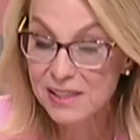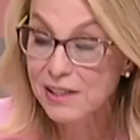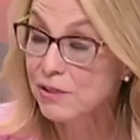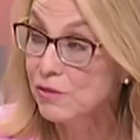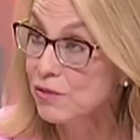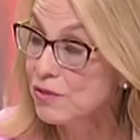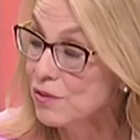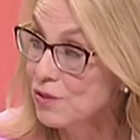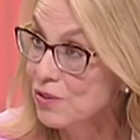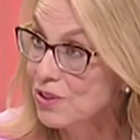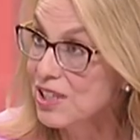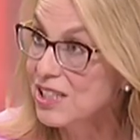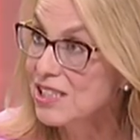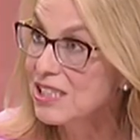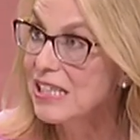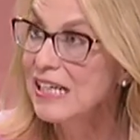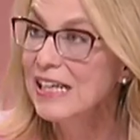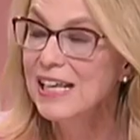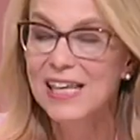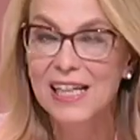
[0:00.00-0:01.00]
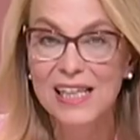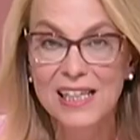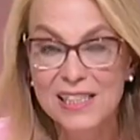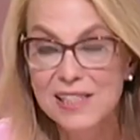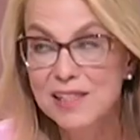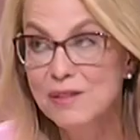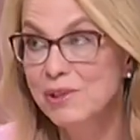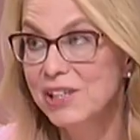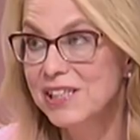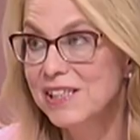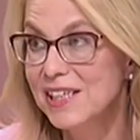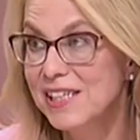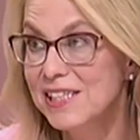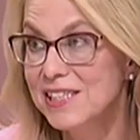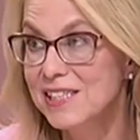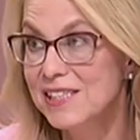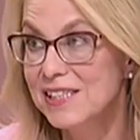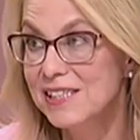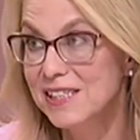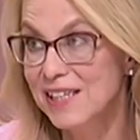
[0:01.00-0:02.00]
traducciones en las
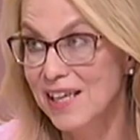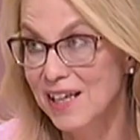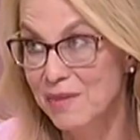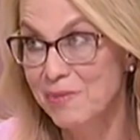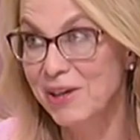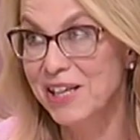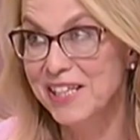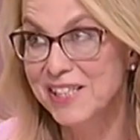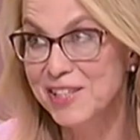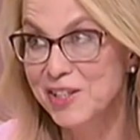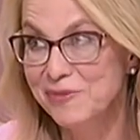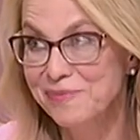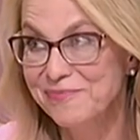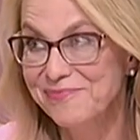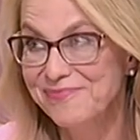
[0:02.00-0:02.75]
librerías alemanas. Y el